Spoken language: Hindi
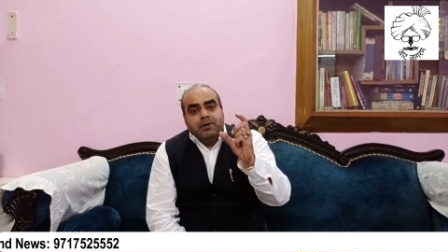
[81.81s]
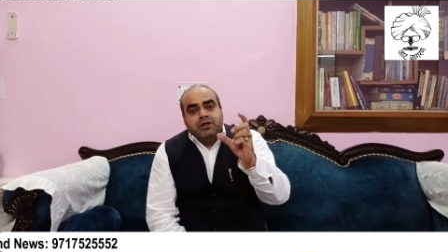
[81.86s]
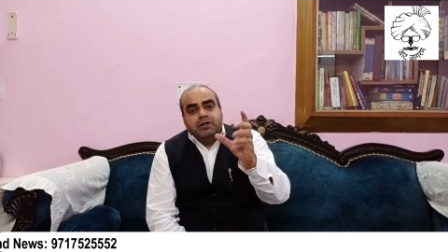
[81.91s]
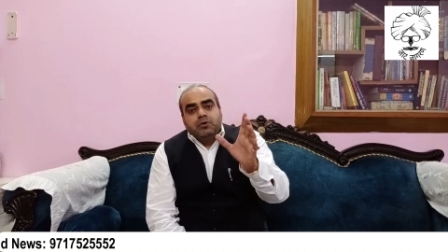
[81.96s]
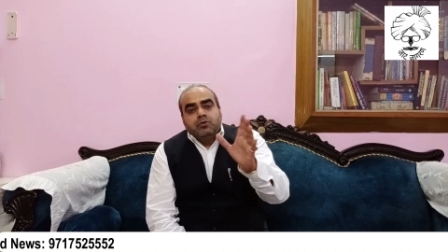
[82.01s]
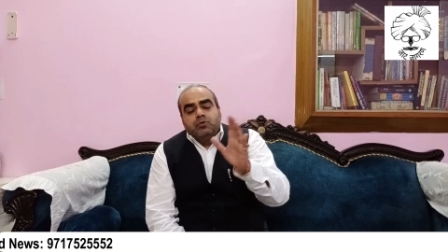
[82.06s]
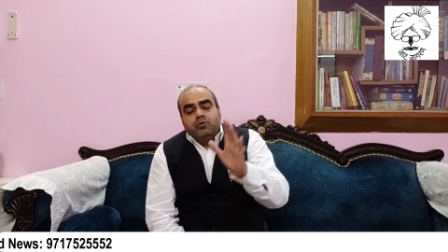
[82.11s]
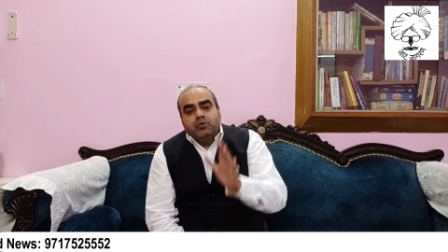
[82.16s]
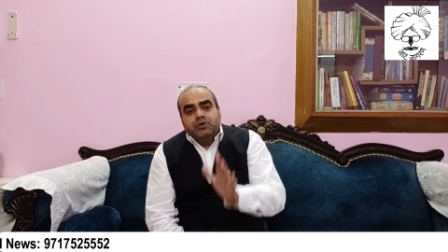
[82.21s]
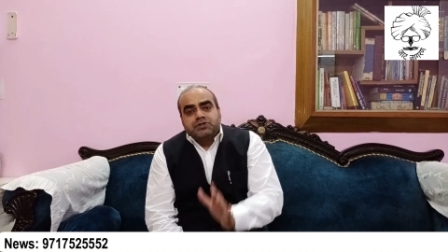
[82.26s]
बल्कि
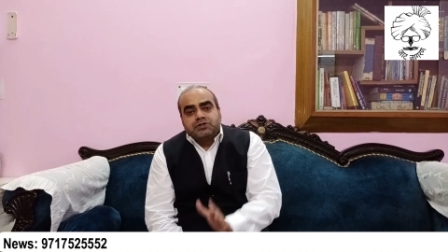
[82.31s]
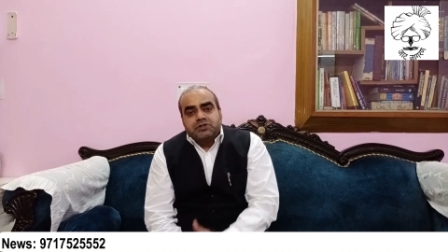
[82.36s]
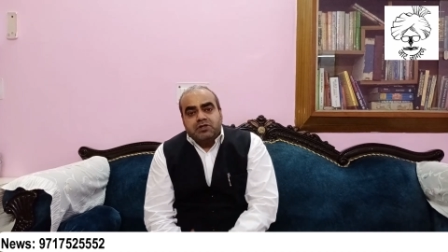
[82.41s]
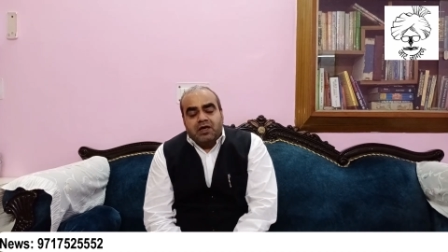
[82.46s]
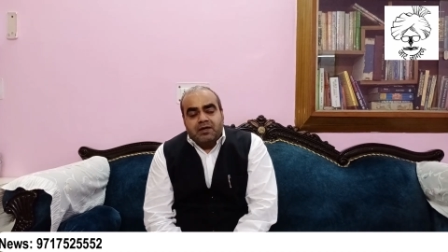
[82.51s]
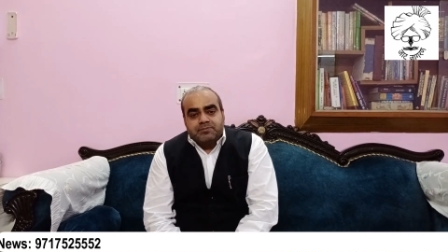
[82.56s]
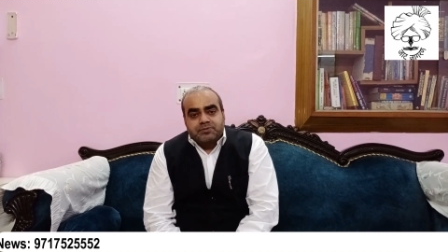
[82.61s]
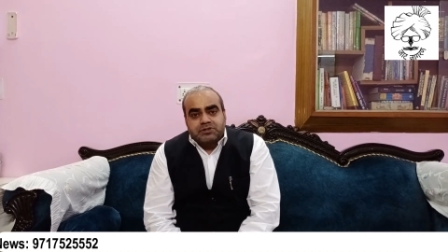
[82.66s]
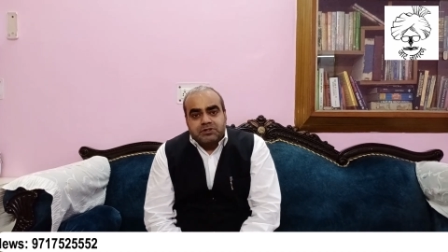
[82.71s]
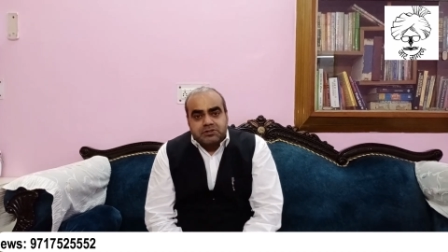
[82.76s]
उनको इस
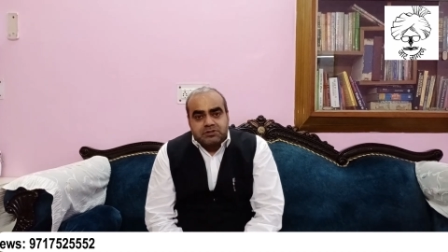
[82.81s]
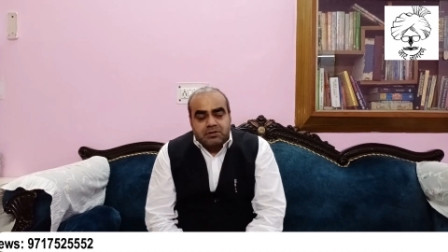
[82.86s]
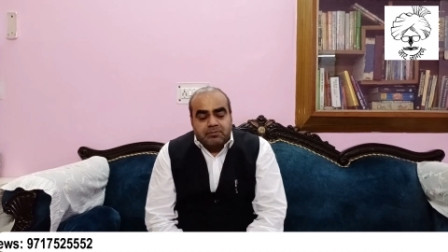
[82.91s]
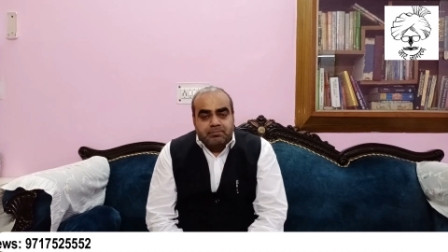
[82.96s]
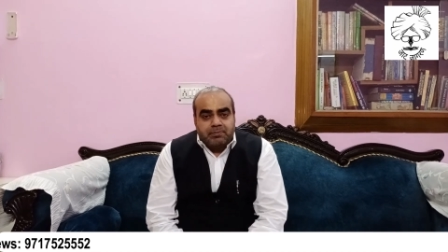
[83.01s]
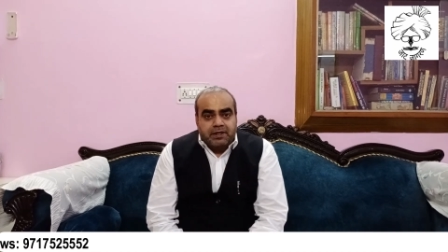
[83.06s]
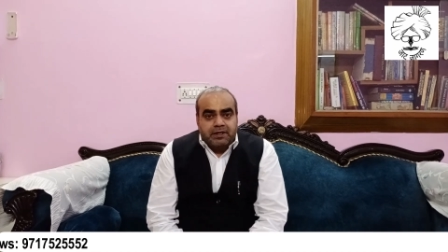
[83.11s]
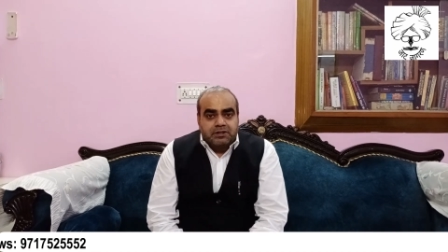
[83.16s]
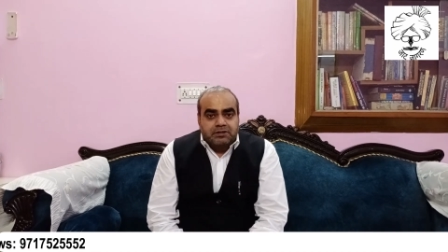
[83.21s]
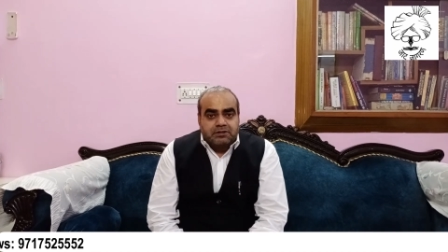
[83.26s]
नाम से
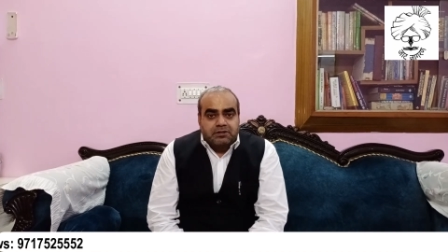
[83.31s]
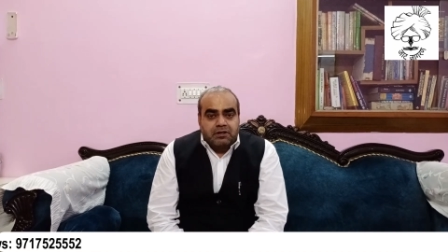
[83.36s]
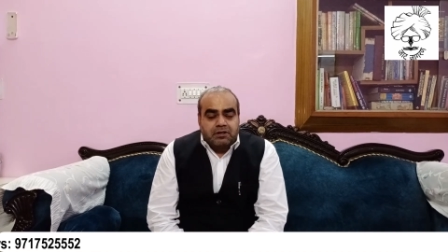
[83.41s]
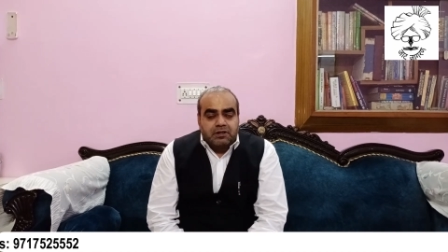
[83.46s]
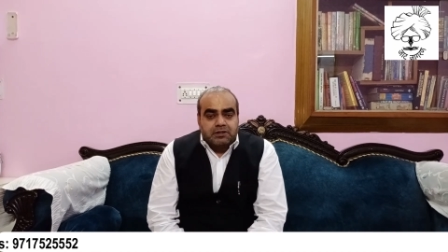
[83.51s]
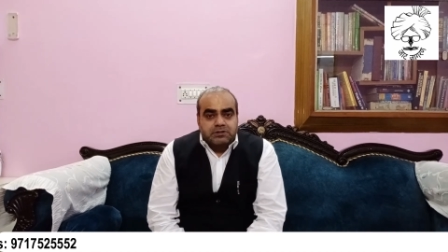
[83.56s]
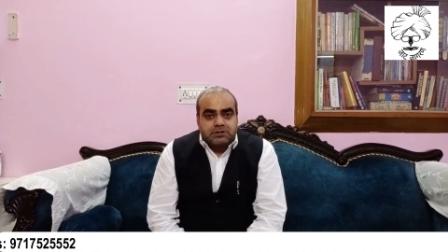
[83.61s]
सम्मानित करना